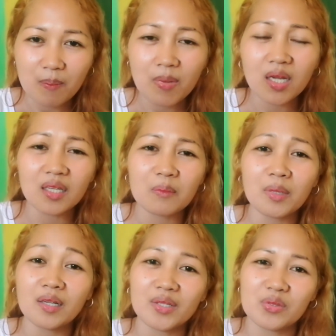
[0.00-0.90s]
malaking
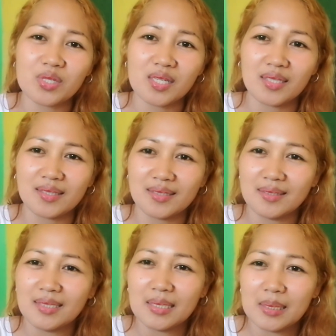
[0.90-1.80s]
bagay yun sa atin
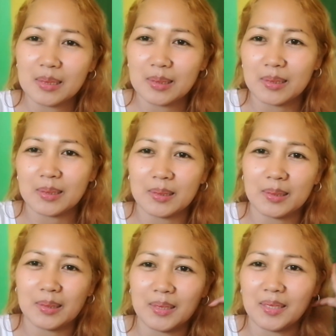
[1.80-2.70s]

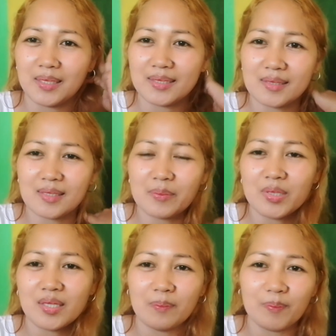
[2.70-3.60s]
uh,
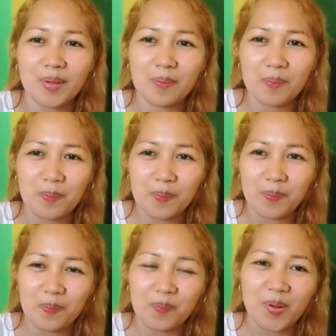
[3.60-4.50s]
sabi nga pam,
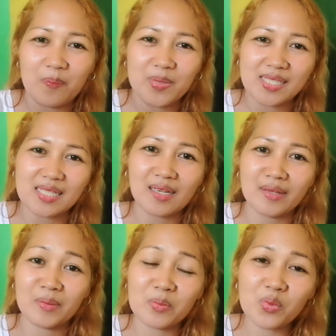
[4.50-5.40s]

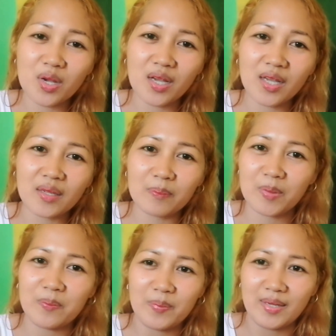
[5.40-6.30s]
pampasigla ng buhay
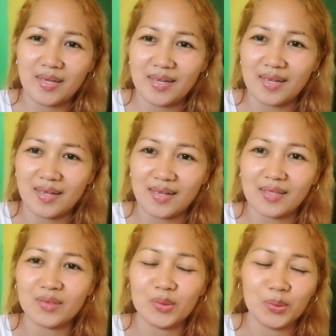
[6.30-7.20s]
pampa
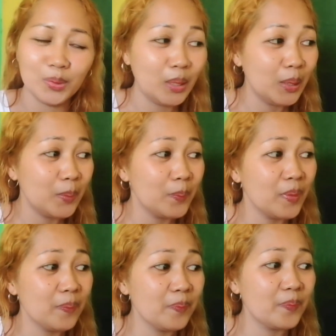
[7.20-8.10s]
ano
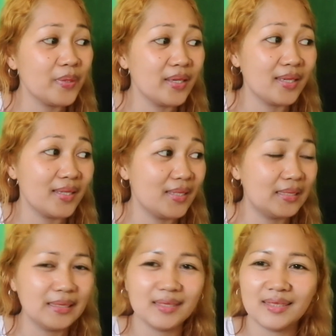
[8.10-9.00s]
pampa
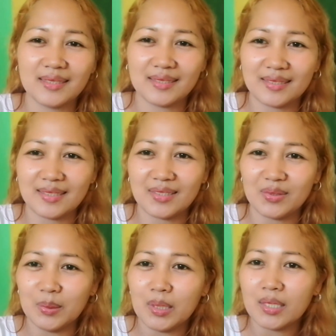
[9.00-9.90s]
ano
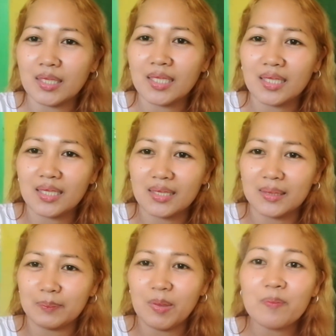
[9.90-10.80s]

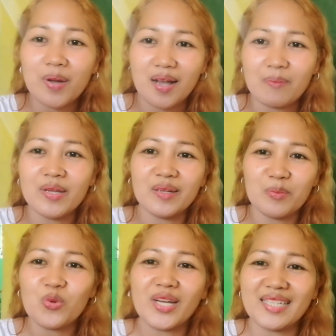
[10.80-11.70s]
uh, pampahaba ng
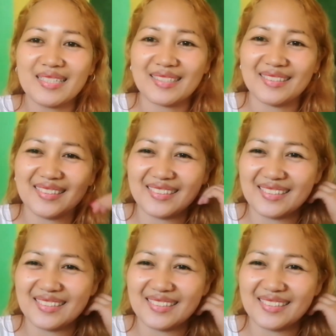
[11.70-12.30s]
buhay na rin.